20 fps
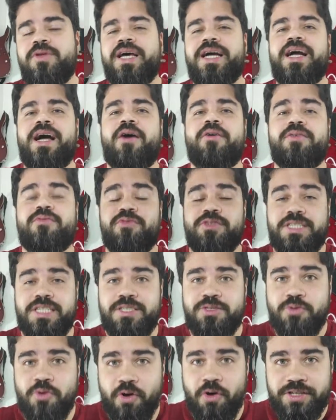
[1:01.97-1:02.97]
legal e que
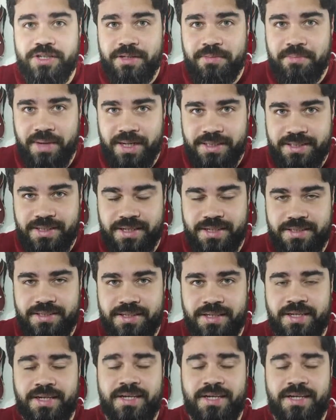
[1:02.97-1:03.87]
vocês gostem bastante.